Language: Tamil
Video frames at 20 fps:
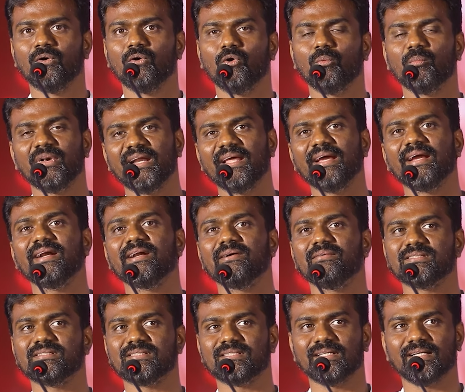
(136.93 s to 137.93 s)
ரொம்ப நெகிழ
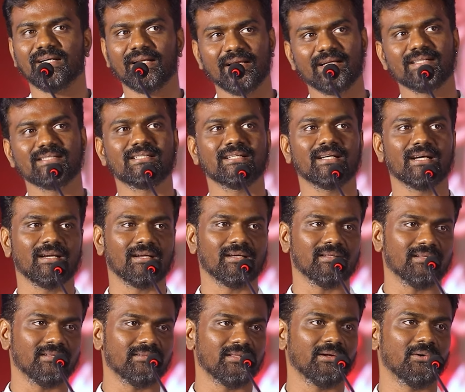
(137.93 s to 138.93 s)
வச்சிருக்கு நெகிழ்ச்சியாக இருக்குது
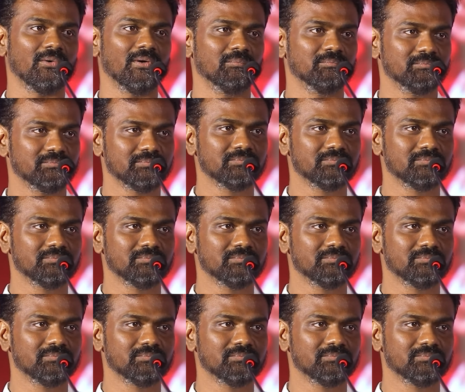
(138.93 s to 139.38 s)
இந்த தருணம்